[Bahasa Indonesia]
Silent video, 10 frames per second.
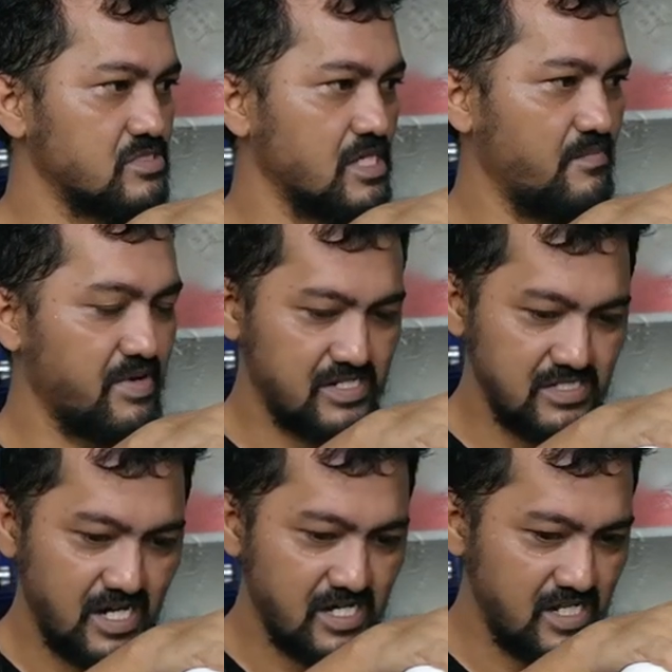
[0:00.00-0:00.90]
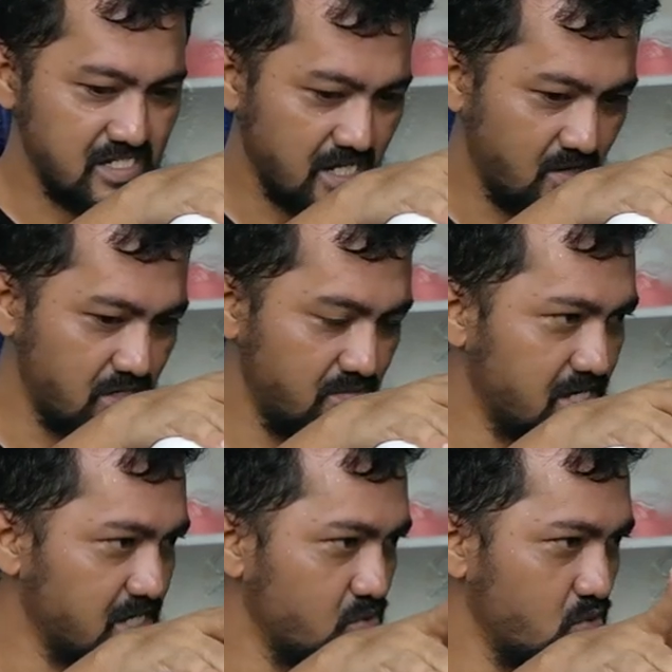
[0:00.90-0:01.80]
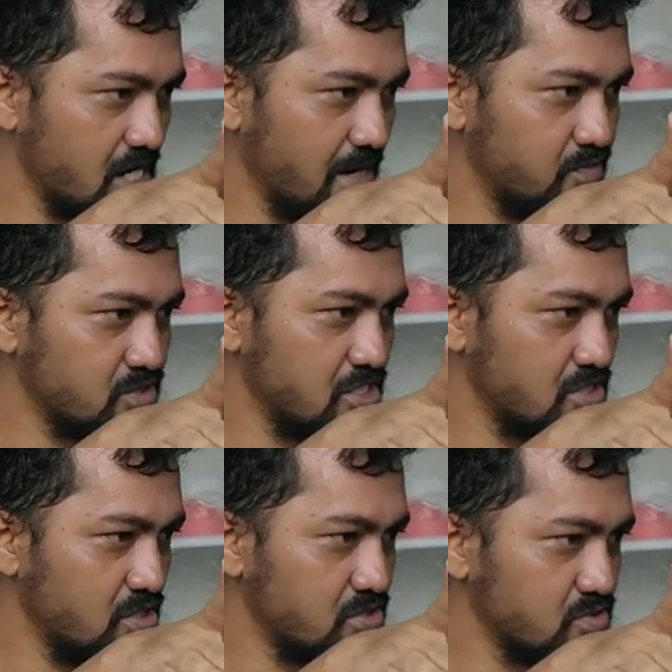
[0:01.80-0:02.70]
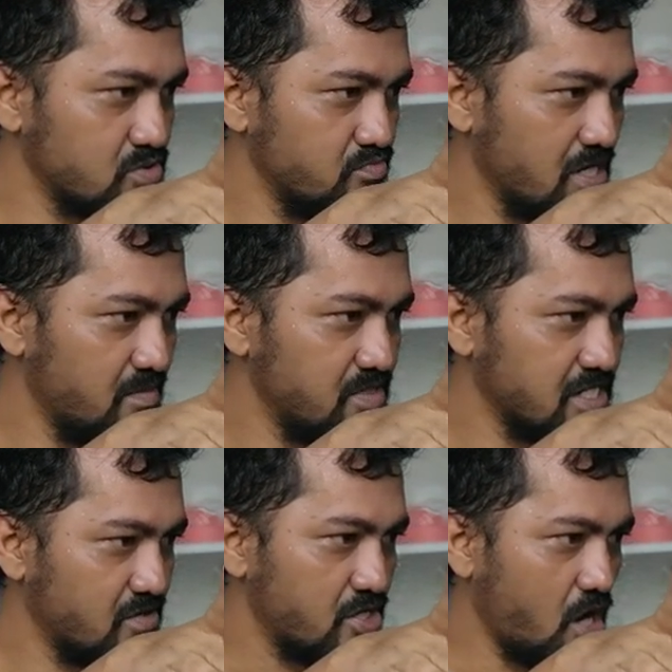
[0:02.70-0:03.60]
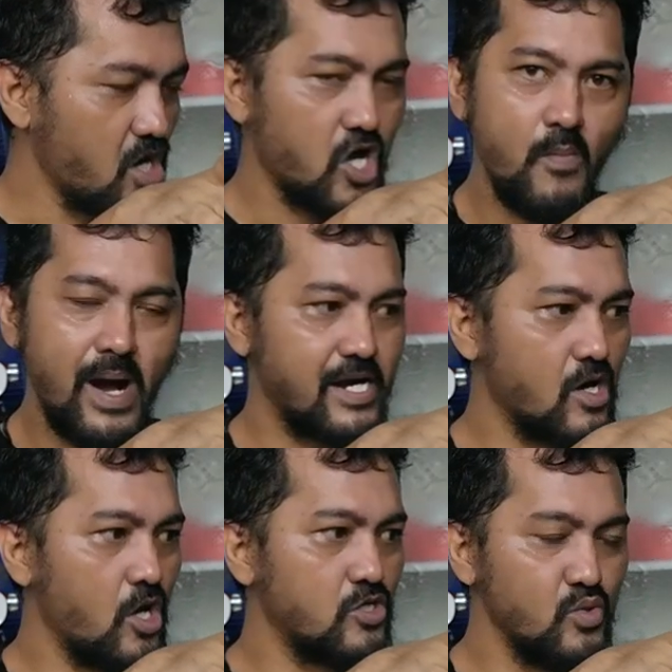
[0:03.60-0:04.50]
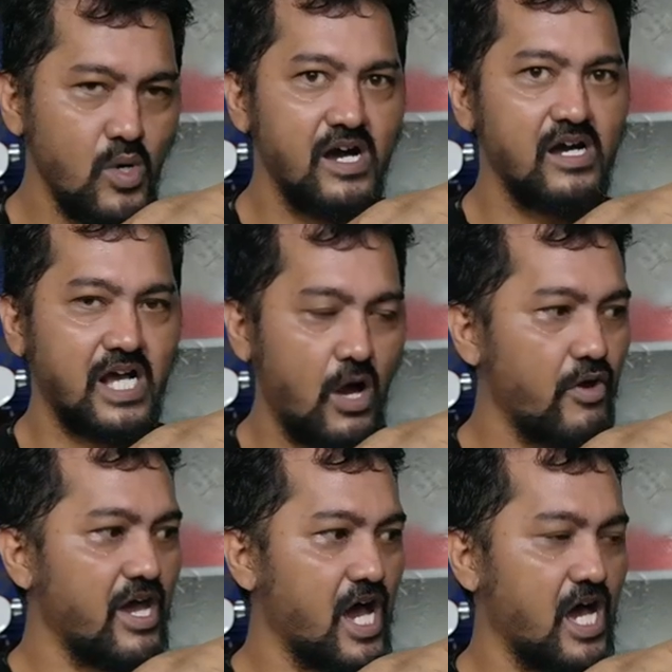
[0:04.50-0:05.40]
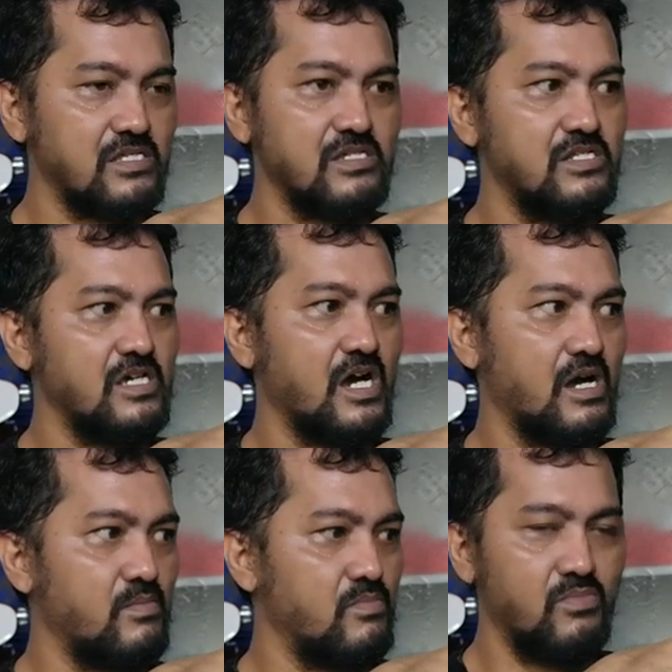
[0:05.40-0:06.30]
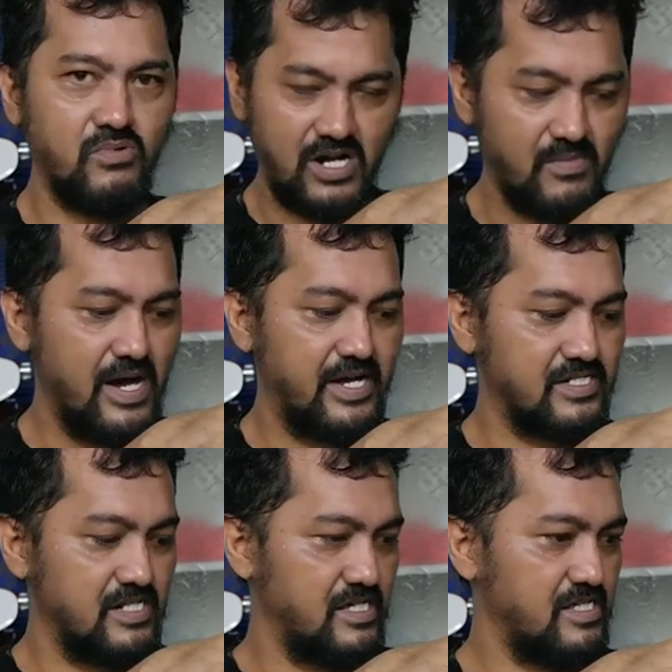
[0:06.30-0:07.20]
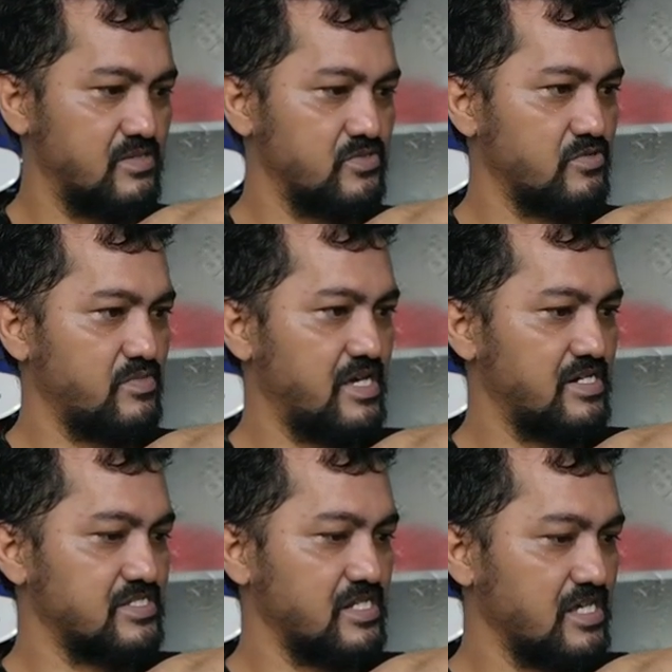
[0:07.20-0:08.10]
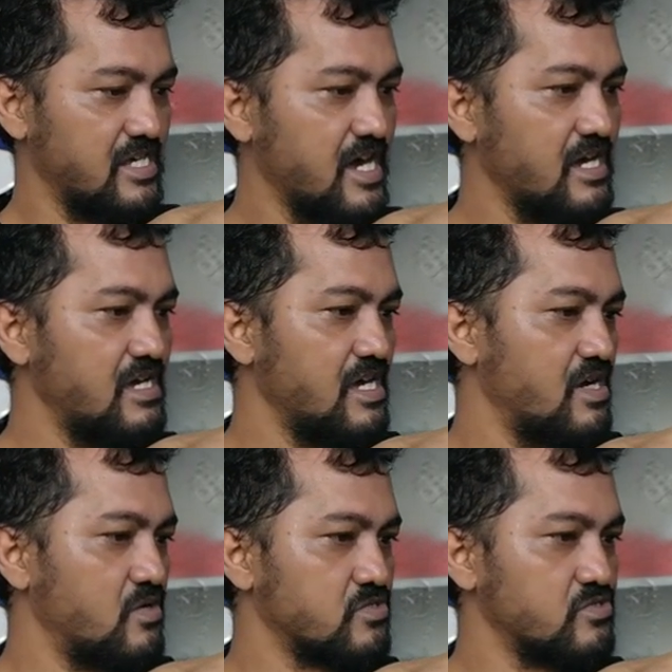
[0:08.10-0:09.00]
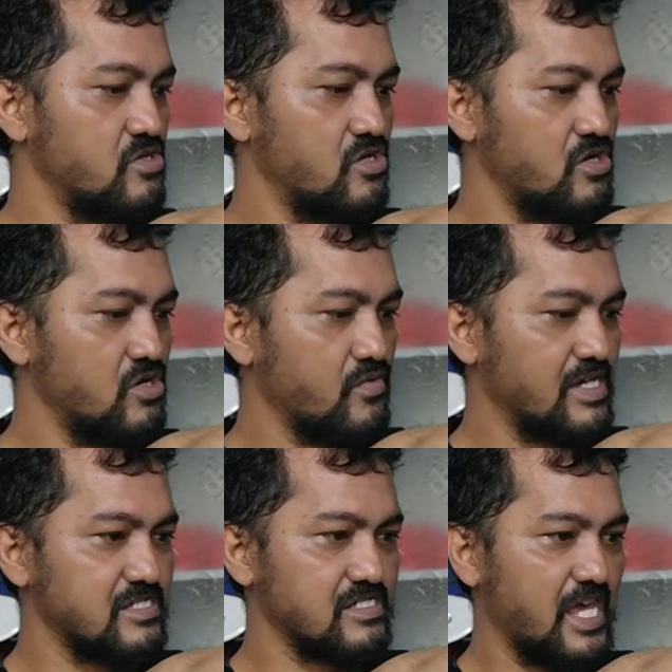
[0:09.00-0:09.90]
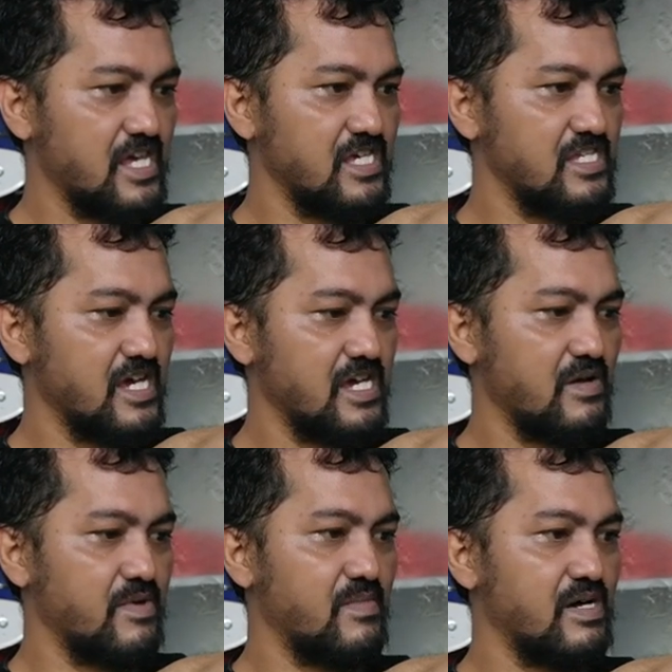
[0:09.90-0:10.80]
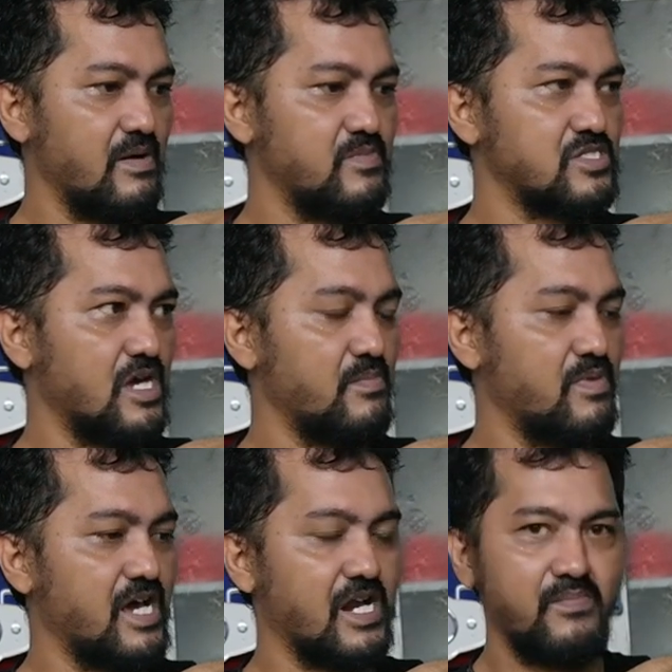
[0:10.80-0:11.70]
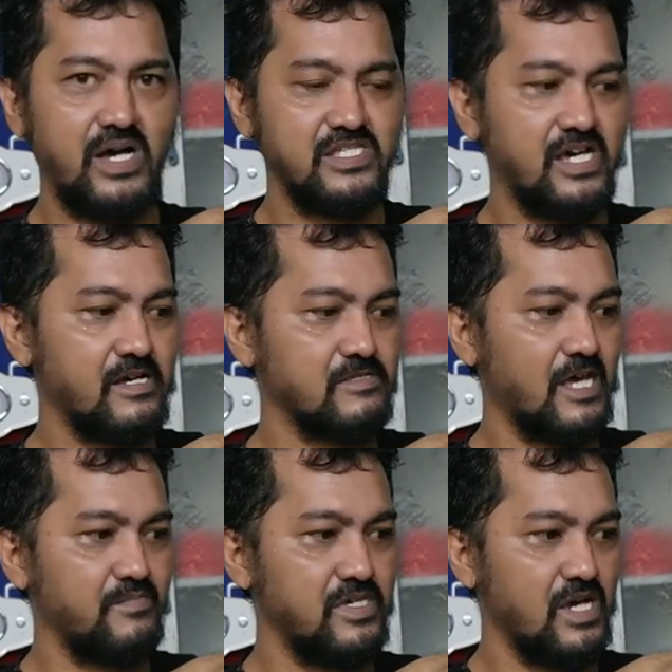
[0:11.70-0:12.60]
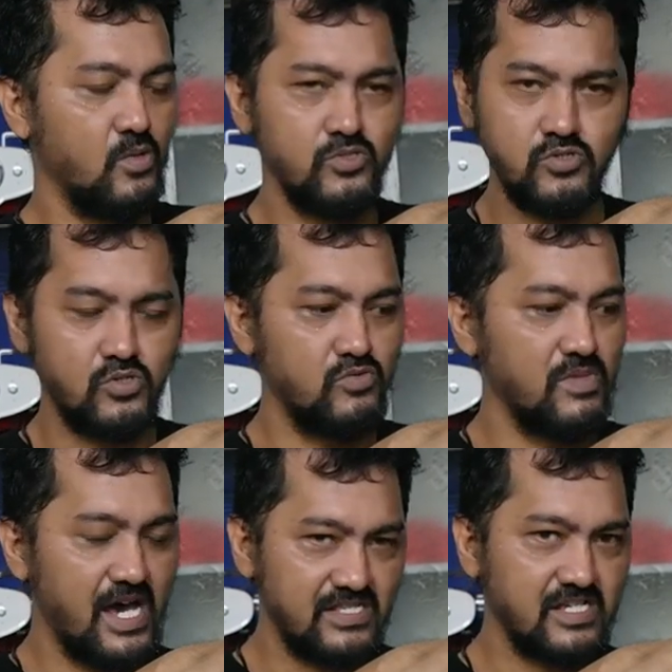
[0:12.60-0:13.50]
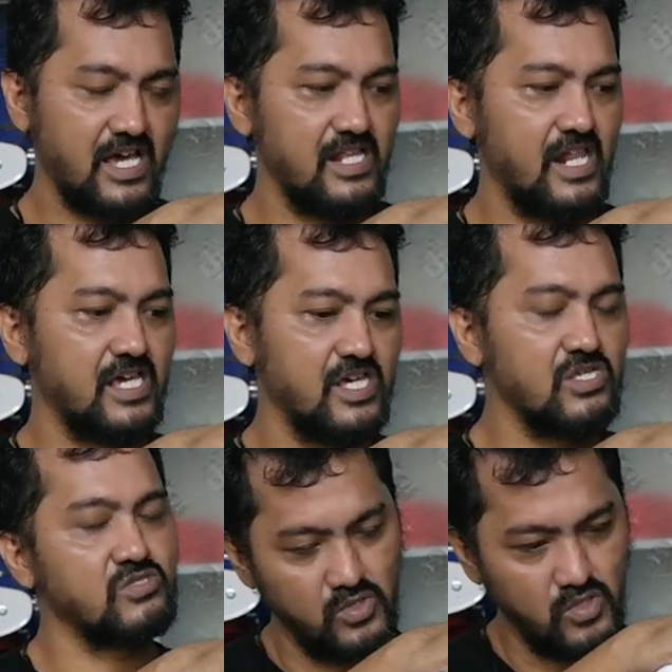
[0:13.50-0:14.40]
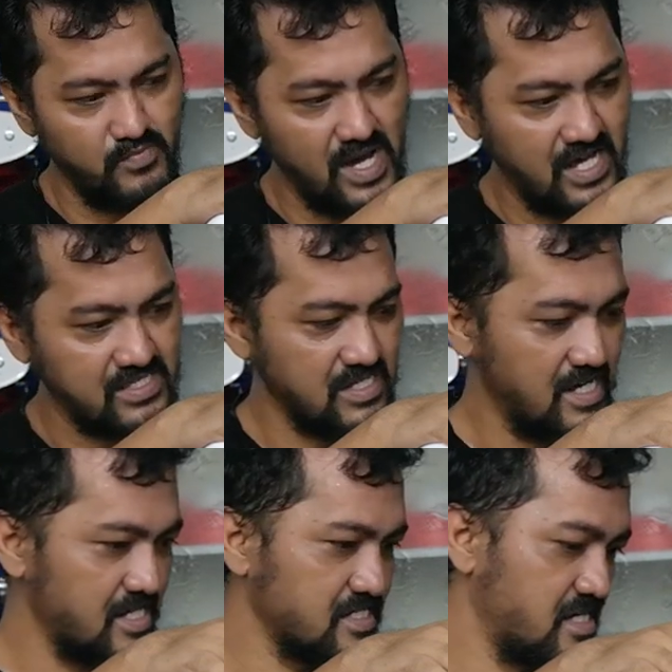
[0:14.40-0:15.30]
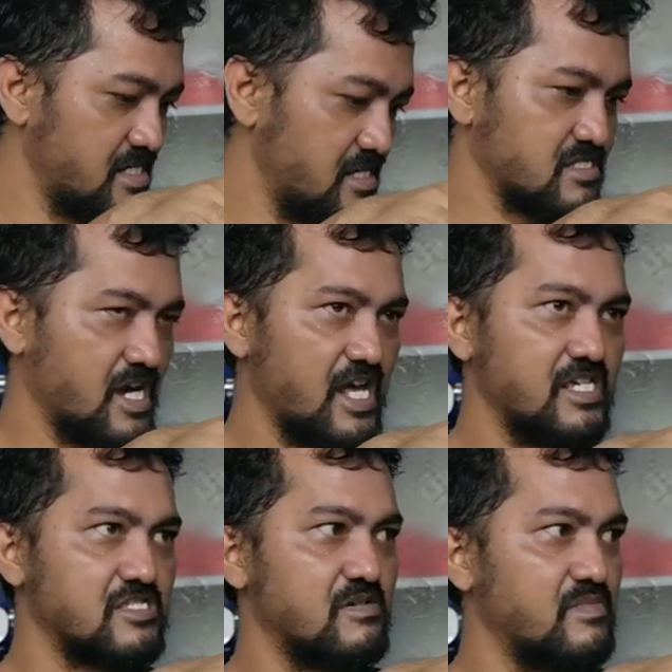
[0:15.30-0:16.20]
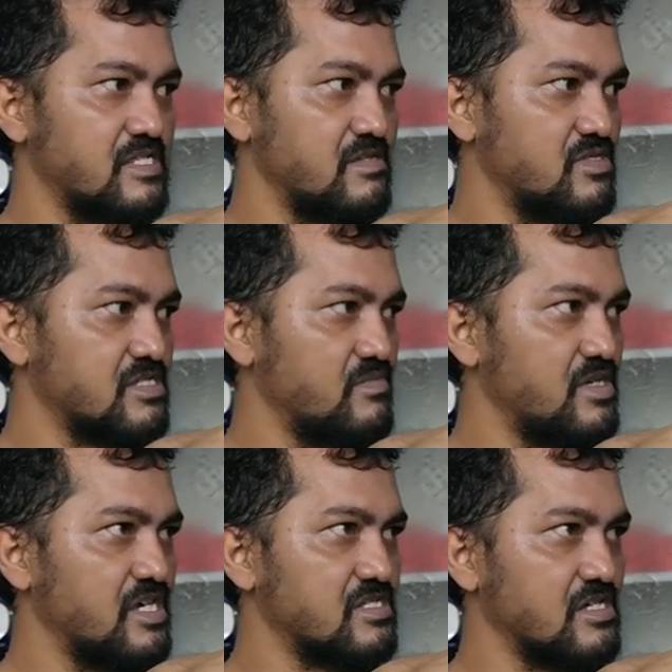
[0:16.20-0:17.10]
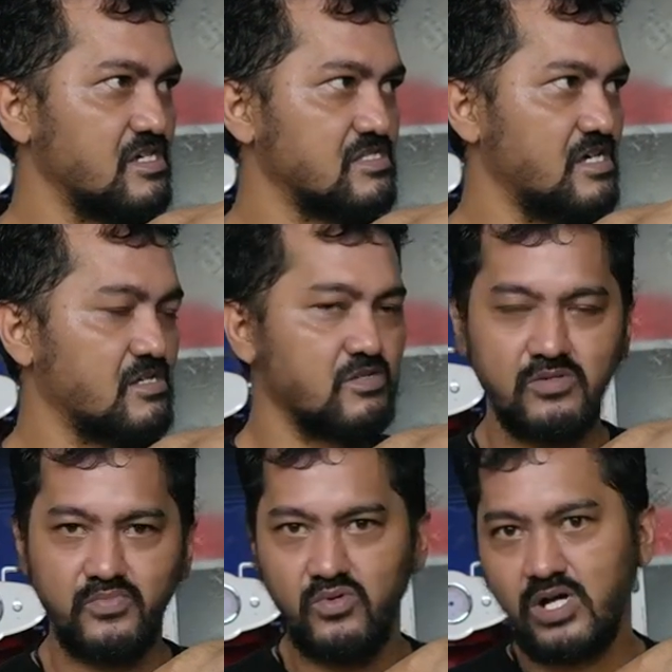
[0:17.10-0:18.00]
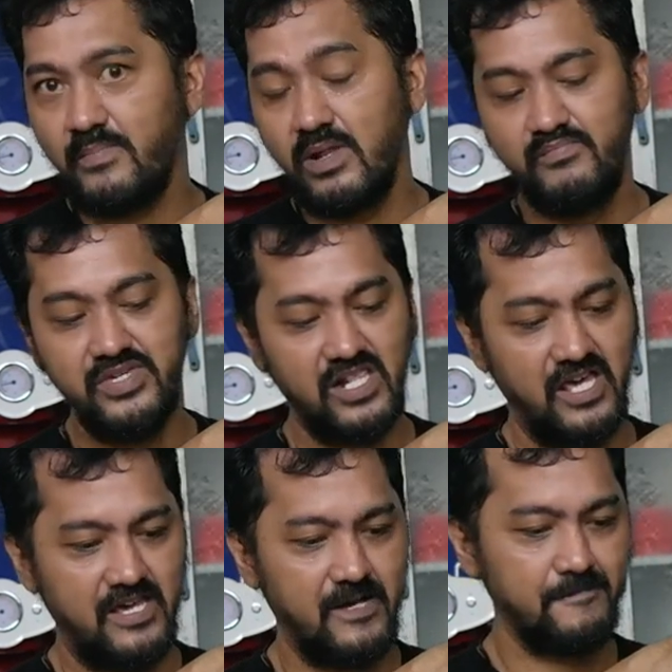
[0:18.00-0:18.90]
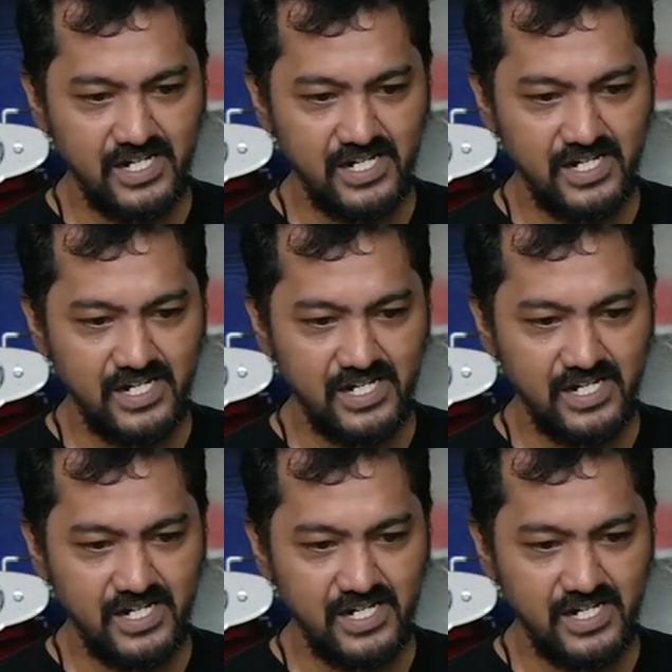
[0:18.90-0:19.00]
sampai dengan ini saya udah bikin dua cappuccino itu menghabiskan 0,02 kWh. Jadi ya murah banget lah ya untuk daya listriknya. Untuk water tankinya ya memang nggak bisa berharap banyak, tapi ya untuk rumahan sekali lagi cukup banget. Saya rasa ini setengah liter berarti bisa bikin sekitar 10 cup lebih lah ya.